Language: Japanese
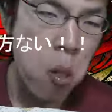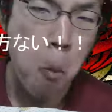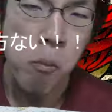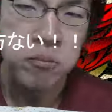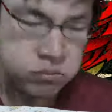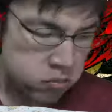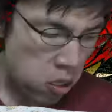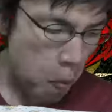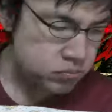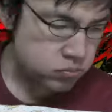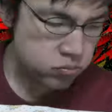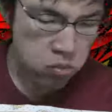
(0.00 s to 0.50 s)
出
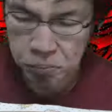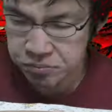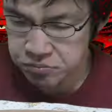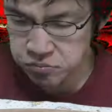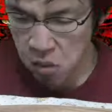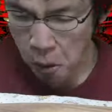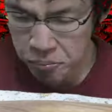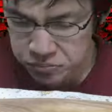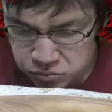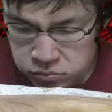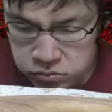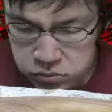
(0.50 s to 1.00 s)
ないと
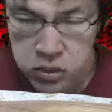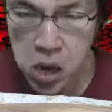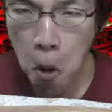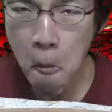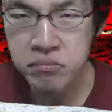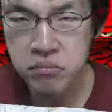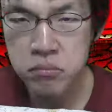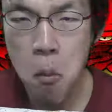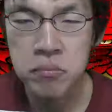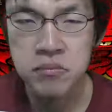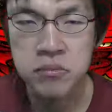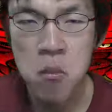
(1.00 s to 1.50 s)
あっち行ったり
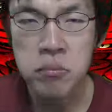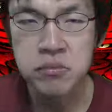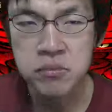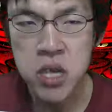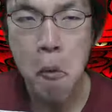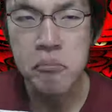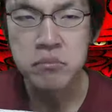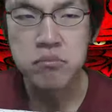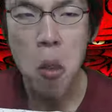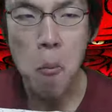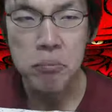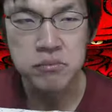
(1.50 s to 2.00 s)
こっち行ったりと
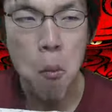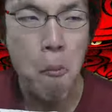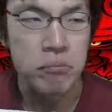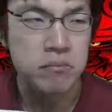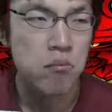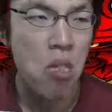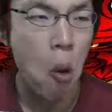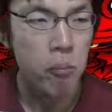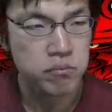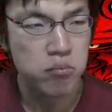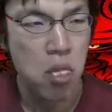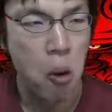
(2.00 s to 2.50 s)
かはでき
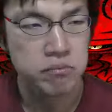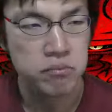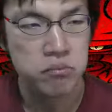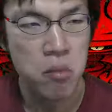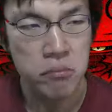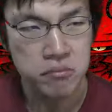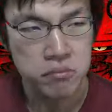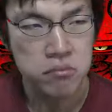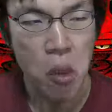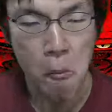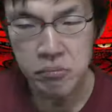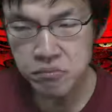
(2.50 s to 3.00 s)
ないんで
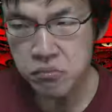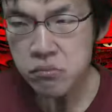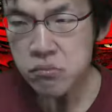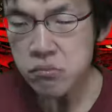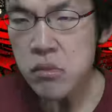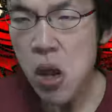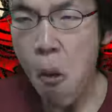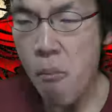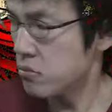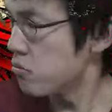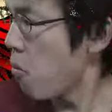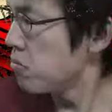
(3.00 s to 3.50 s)
すか
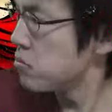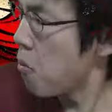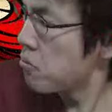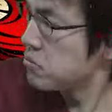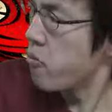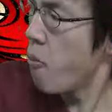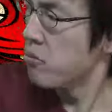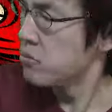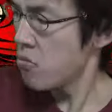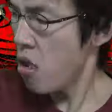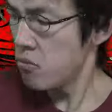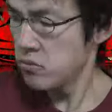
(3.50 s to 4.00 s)
ら。
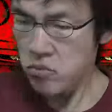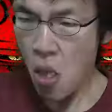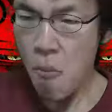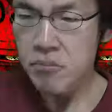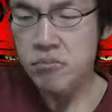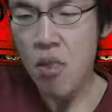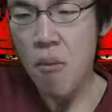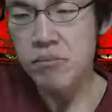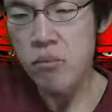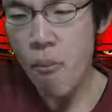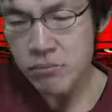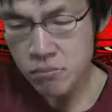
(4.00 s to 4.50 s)
でもこ
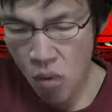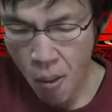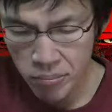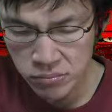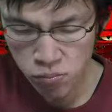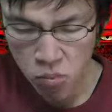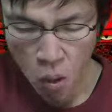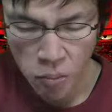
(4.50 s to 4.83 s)
れだけ一